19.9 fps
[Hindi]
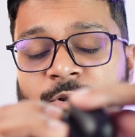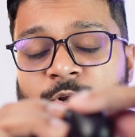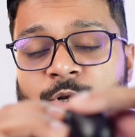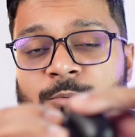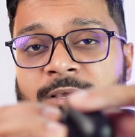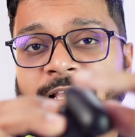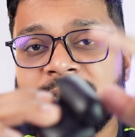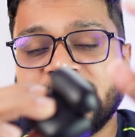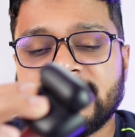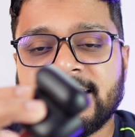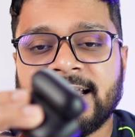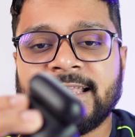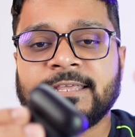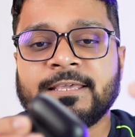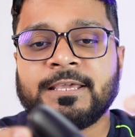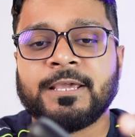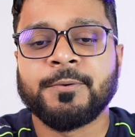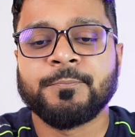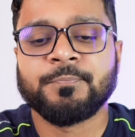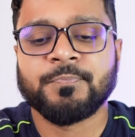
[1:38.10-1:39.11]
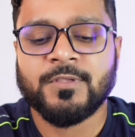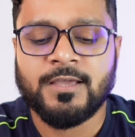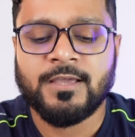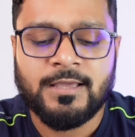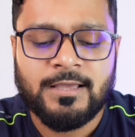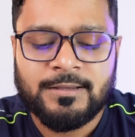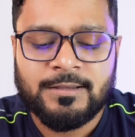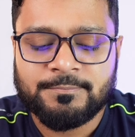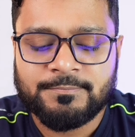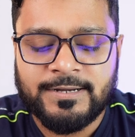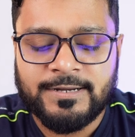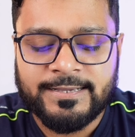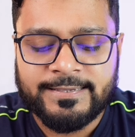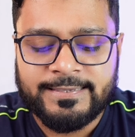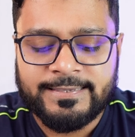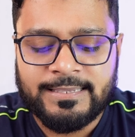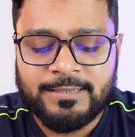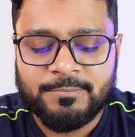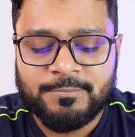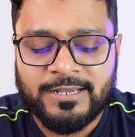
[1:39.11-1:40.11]
बिल्कुल भी हिलता नहीं है
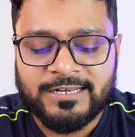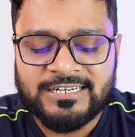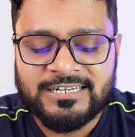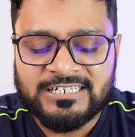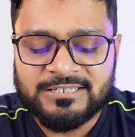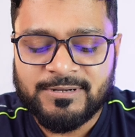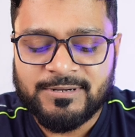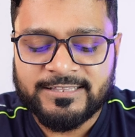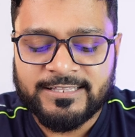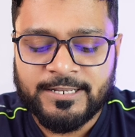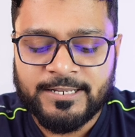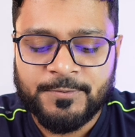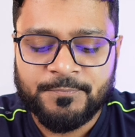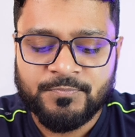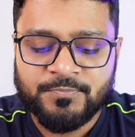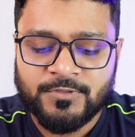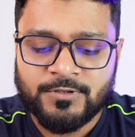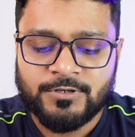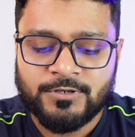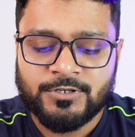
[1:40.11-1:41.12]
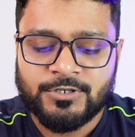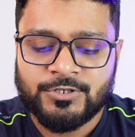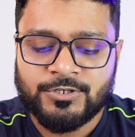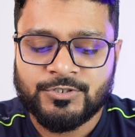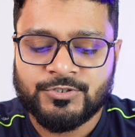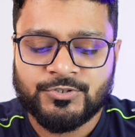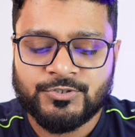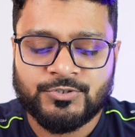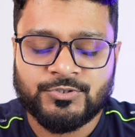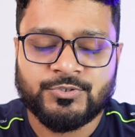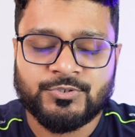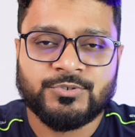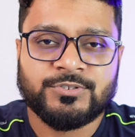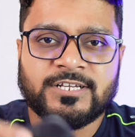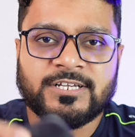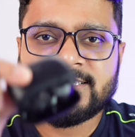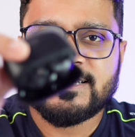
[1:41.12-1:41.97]
बाकी मैग्नेट की बात करें तो